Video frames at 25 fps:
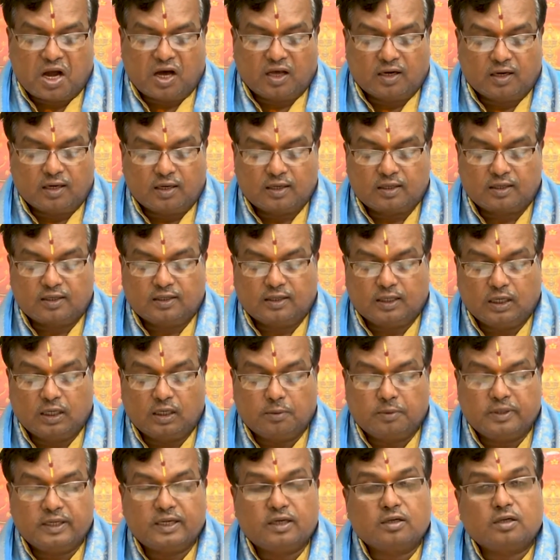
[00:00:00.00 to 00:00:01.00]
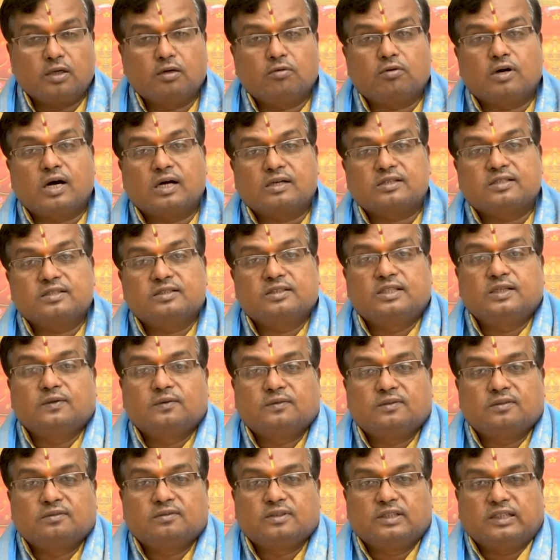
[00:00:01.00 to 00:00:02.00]
అనర్గళమైనటువంటి వాక్సిద్ధి
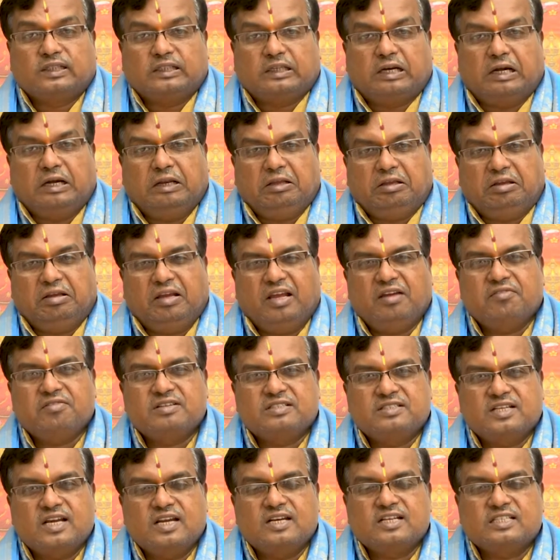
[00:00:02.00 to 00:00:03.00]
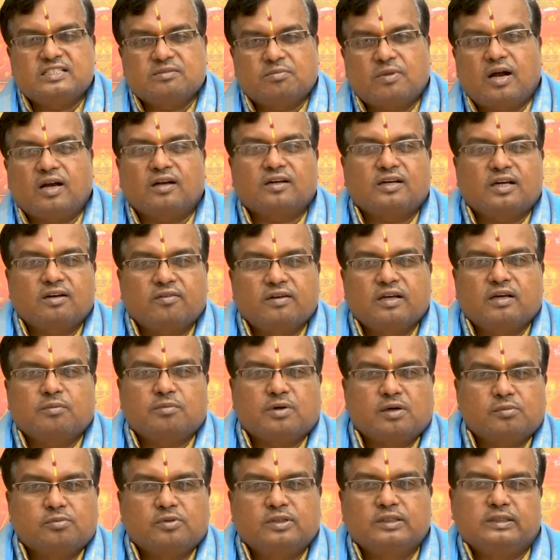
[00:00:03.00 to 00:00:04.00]
ఉంటుంది వీళ్ళకి అంటే ఏ విషయాన్నిచ్చి మాట్లాడవయ్యా
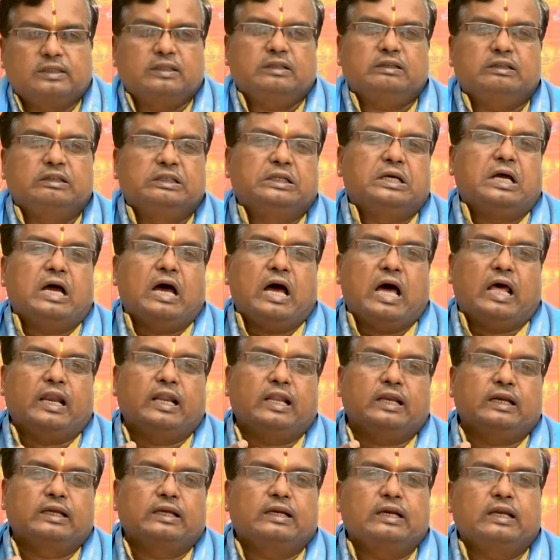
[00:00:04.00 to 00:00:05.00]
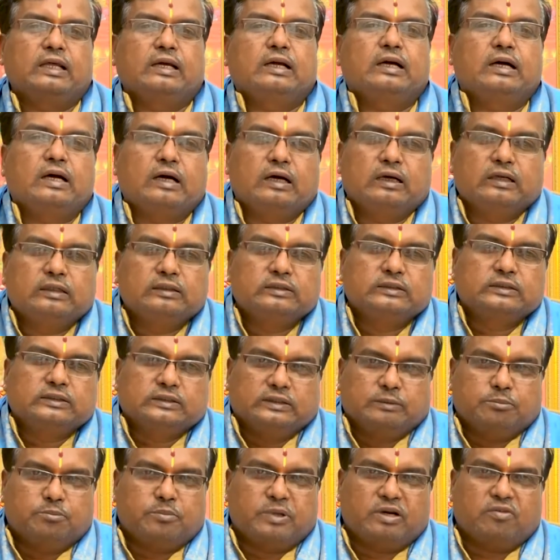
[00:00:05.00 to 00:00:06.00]
బాబు అంటే అనర్గళంగా
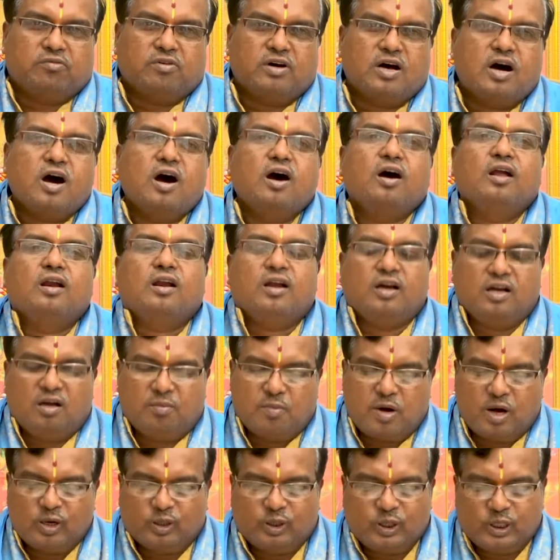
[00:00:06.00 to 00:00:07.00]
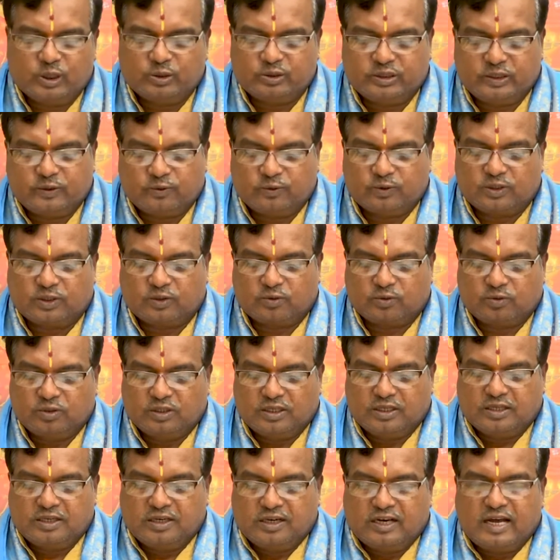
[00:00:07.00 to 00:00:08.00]
ప్రవాహంలాగా మాట్లాడుతూనే ఉంటారు
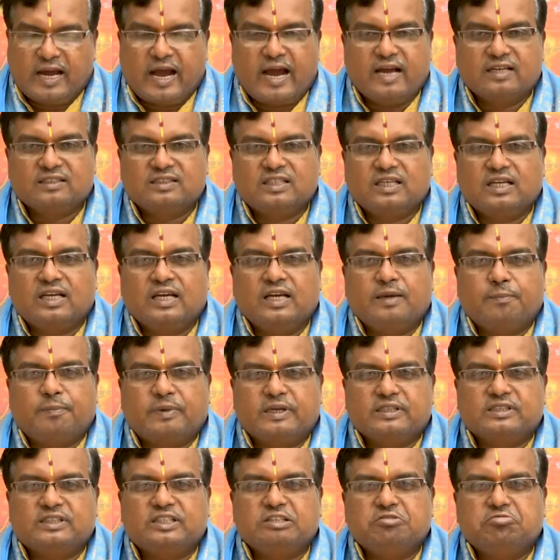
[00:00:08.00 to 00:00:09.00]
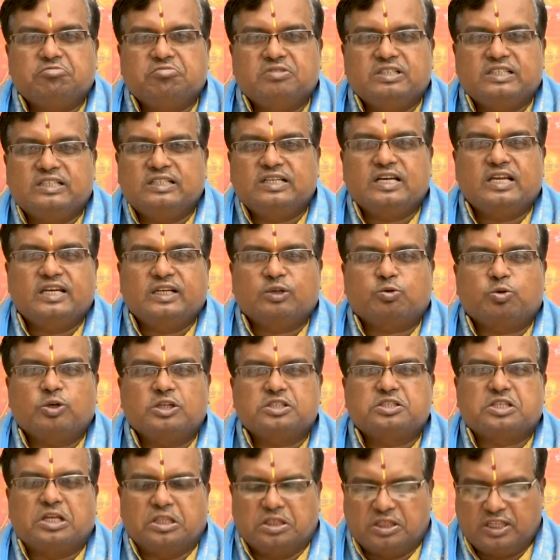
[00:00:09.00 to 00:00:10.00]
అయితే ప్రతి విషయానికి కూడా
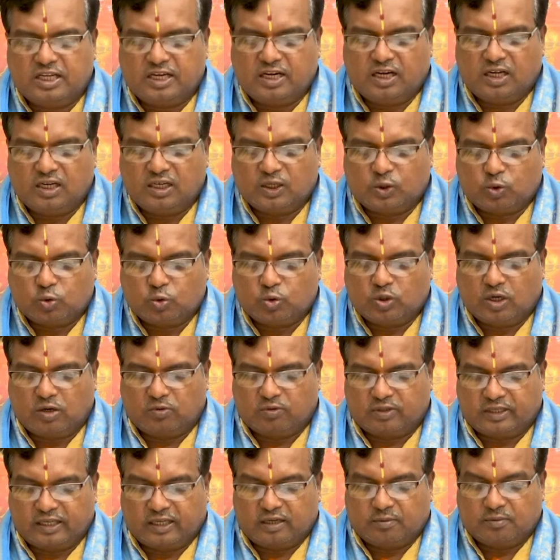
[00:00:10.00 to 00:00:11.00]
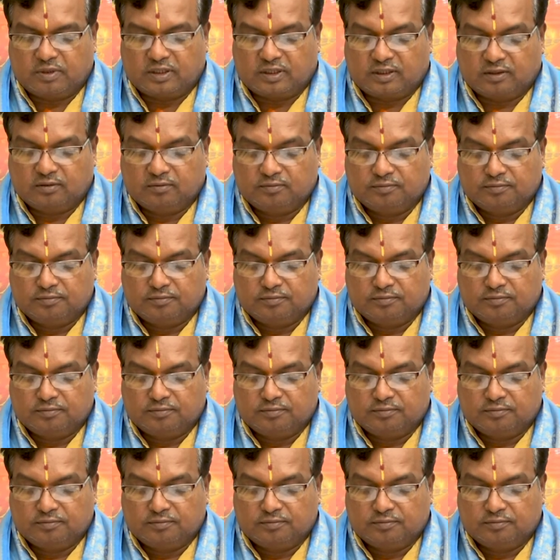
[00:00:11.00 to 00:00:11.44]
సందేహాలు ఎక్కువగా ఉంటాయన్నమాట